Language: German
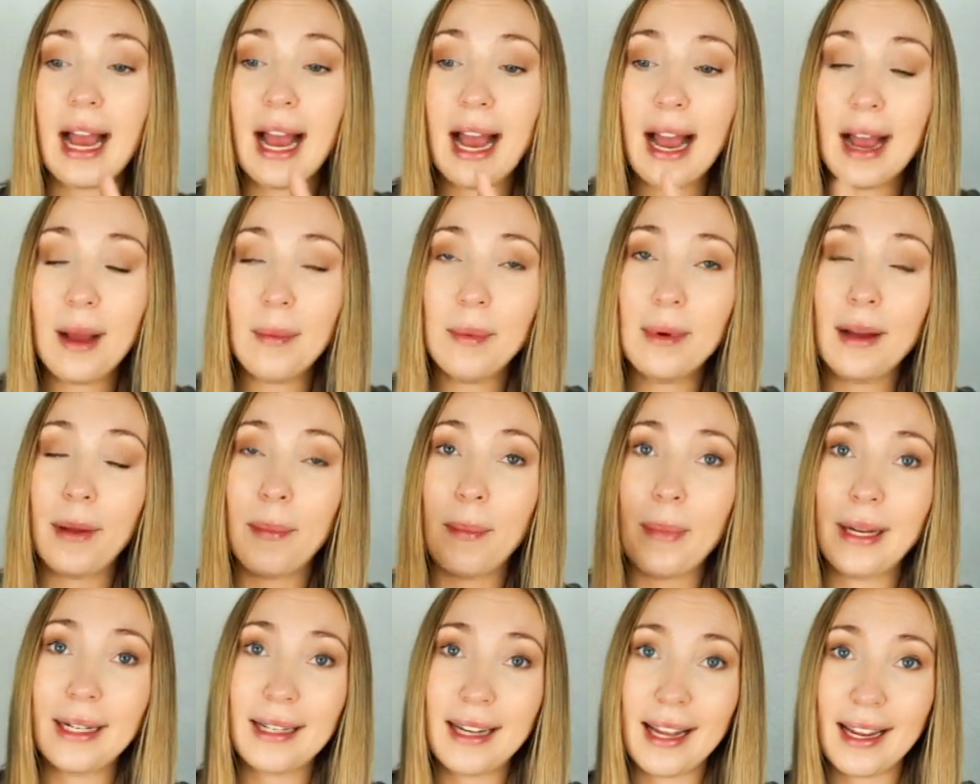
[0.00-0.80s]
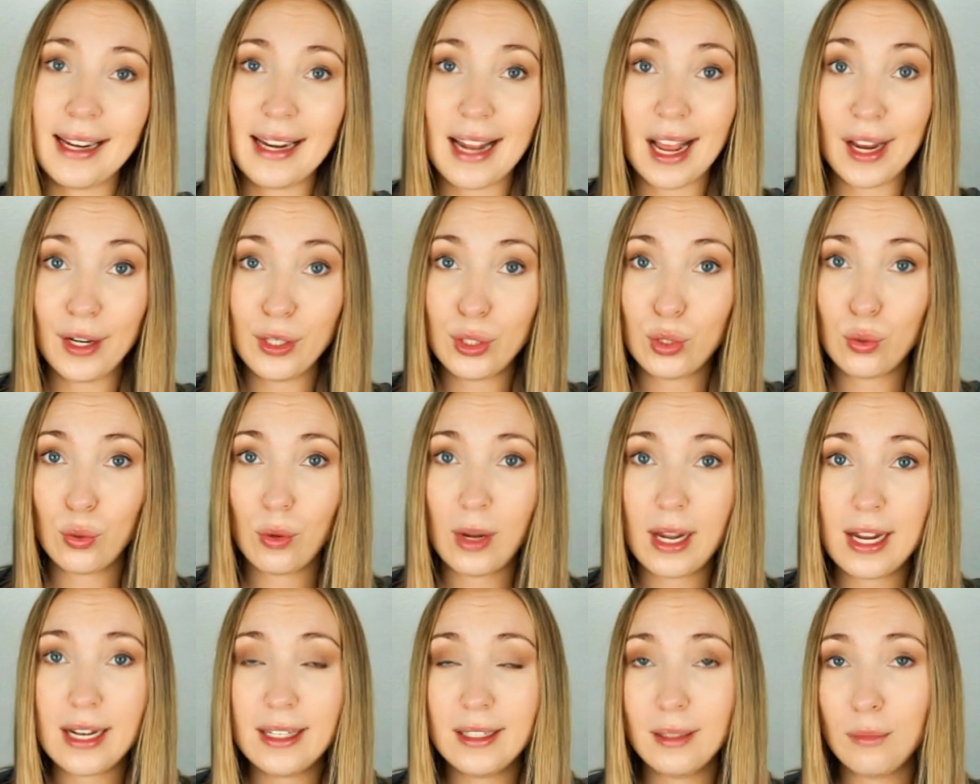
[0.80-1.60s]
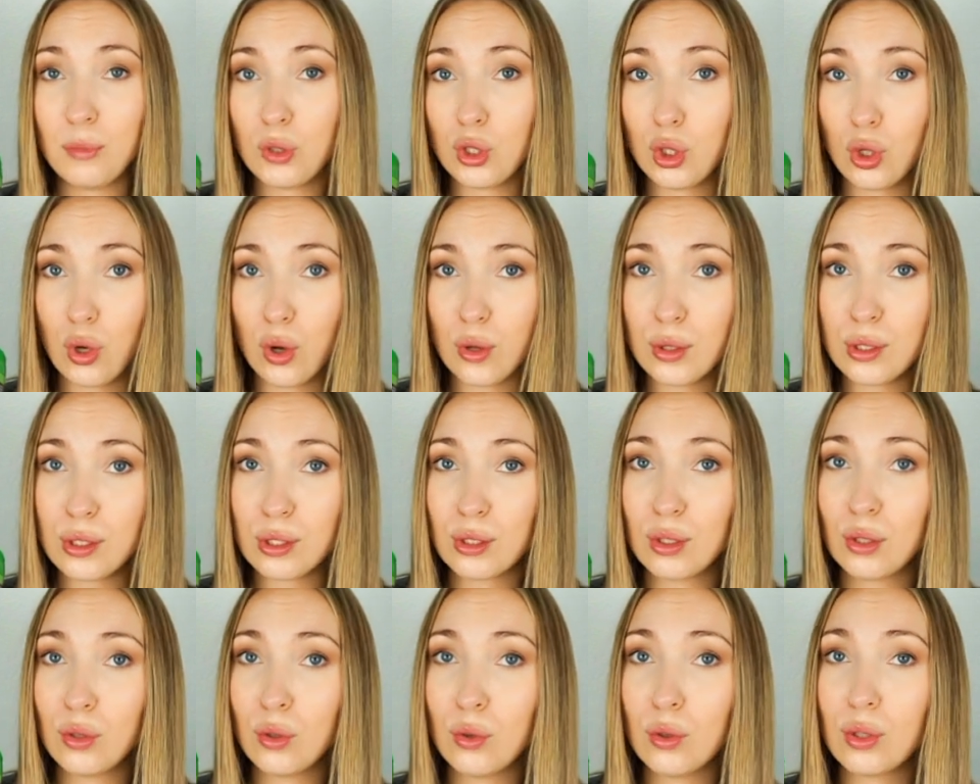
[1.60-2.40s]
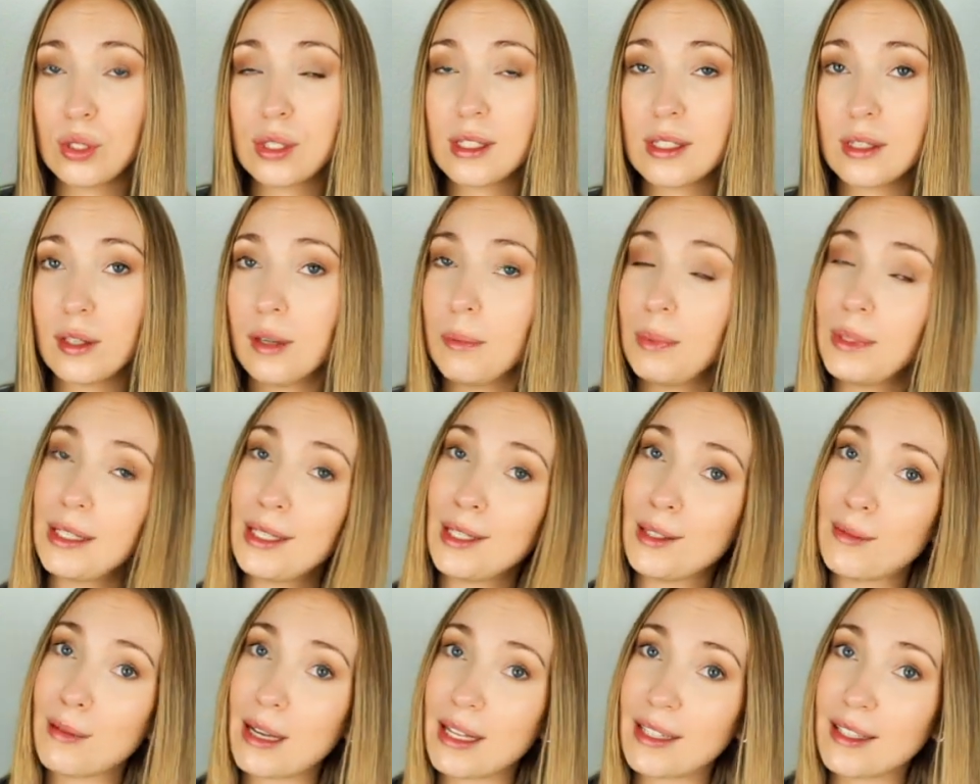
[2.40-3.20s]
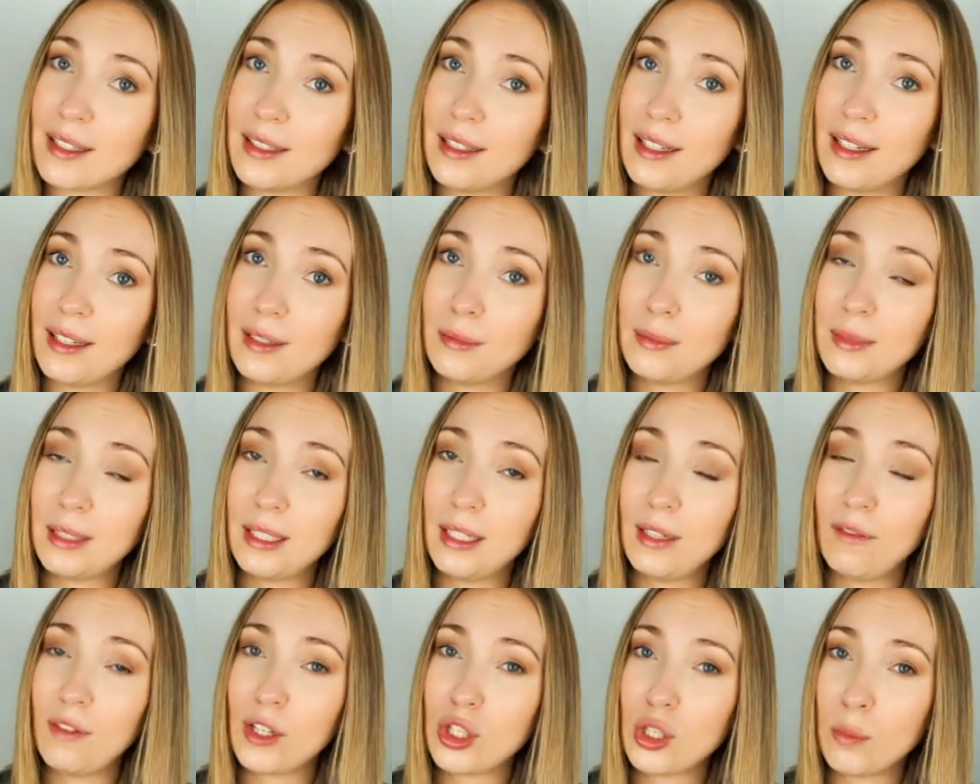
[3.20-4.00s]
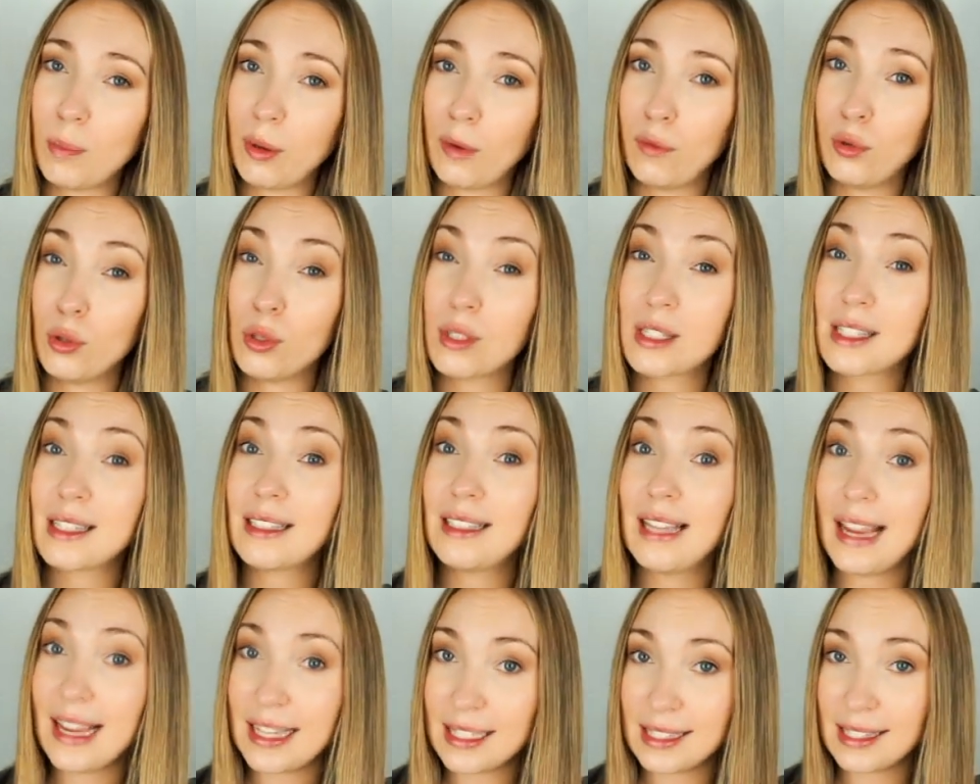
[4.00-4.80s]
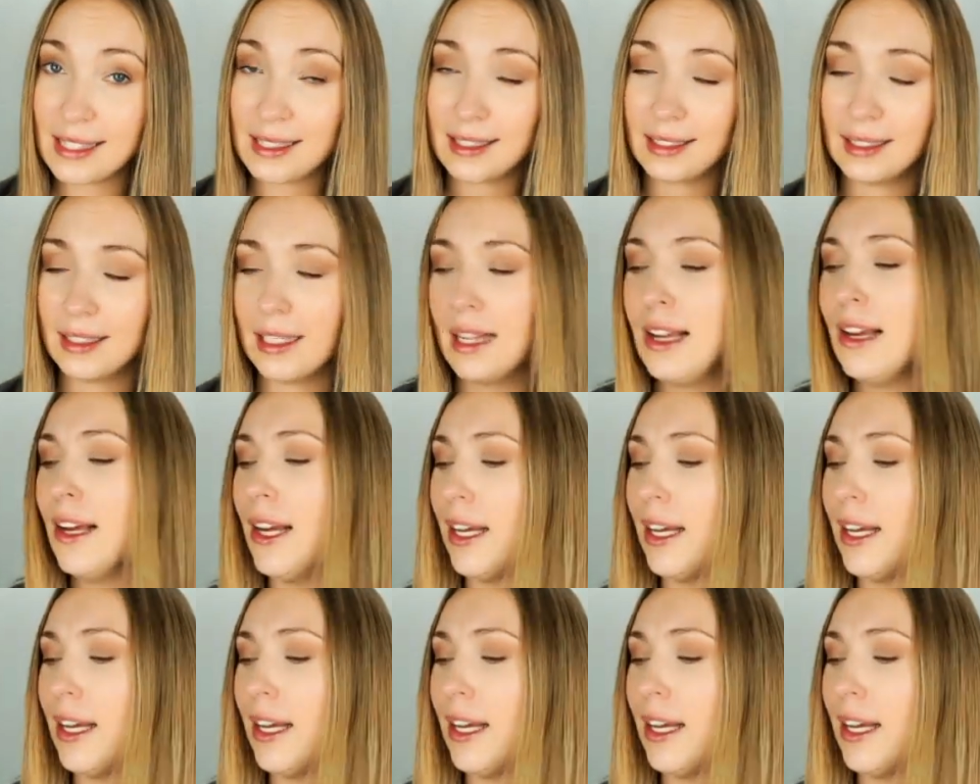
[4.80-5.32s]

aber man kann aktuell nämlich kostenlos äh, beziehungsweise äh, die Wäscheparfüms testen.